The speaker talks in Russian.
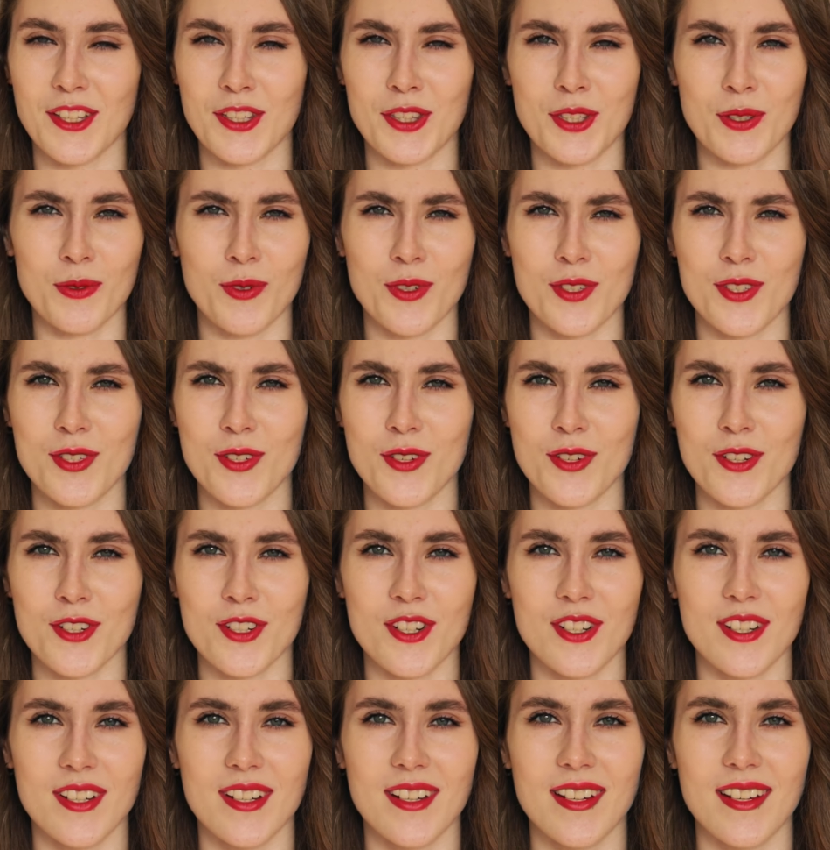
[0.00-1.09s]
И ты
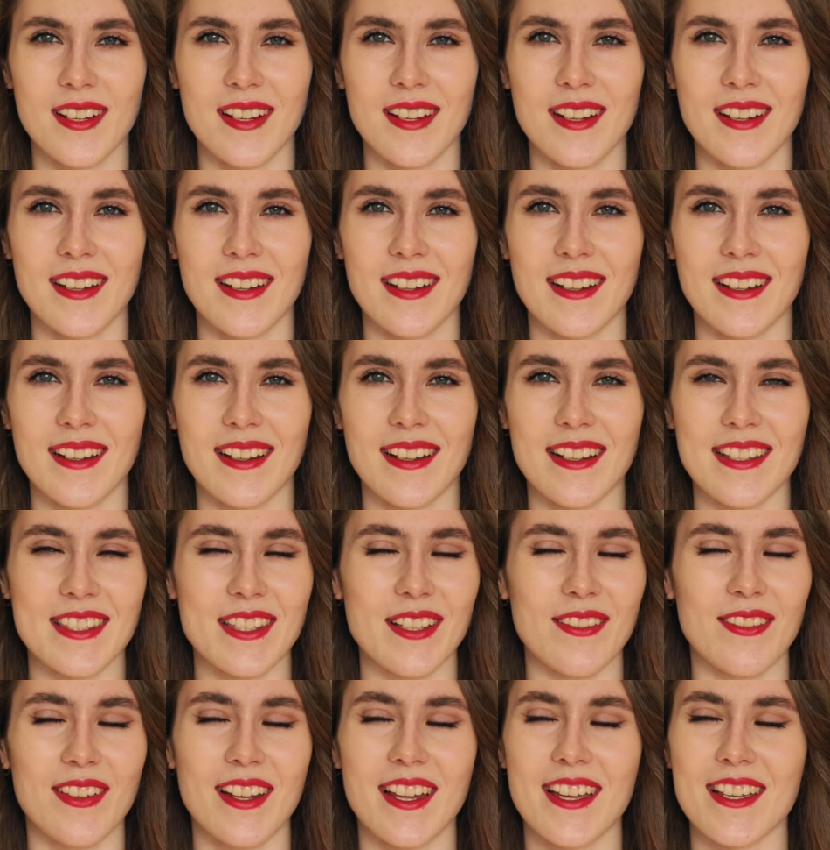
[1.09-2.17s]
уйдешь,
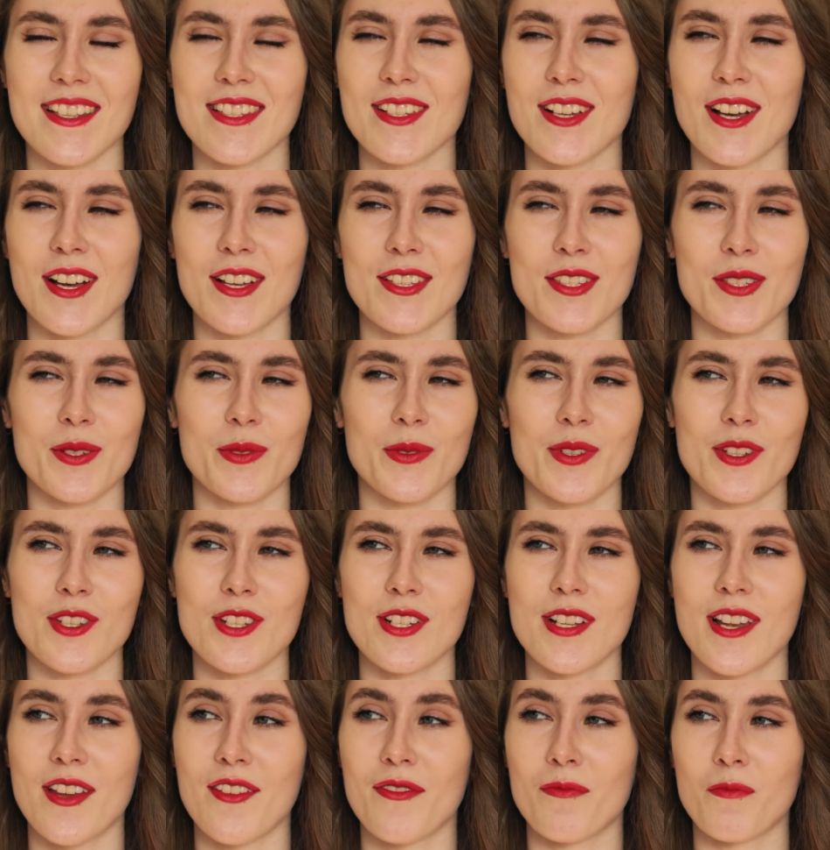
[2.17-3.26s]
оставляя сказку и
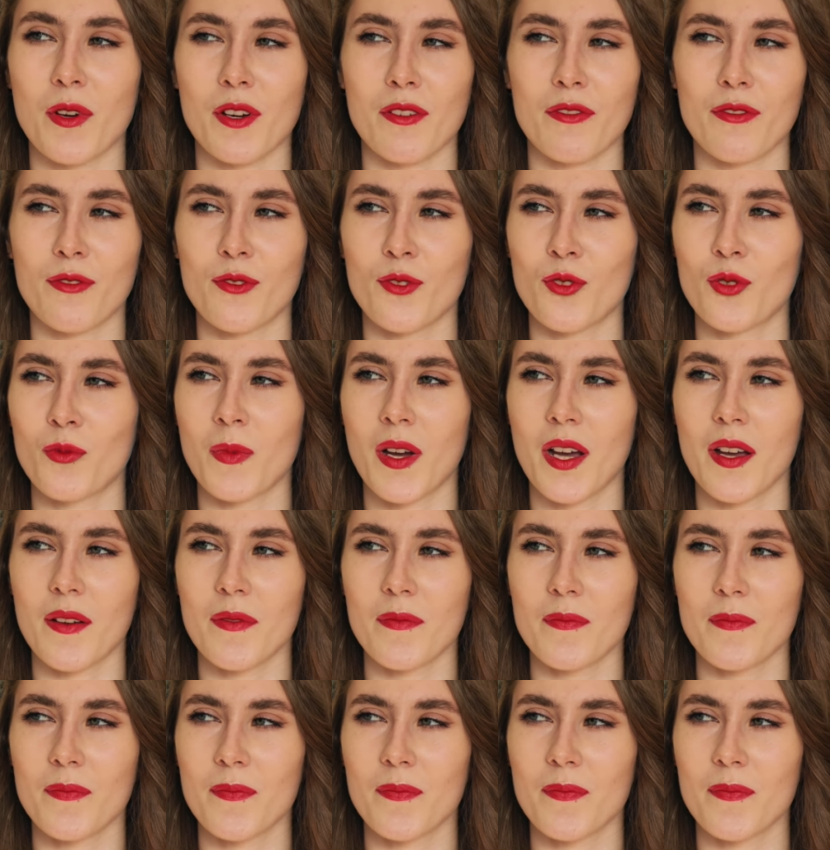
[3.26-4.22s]
шлейф парфюма.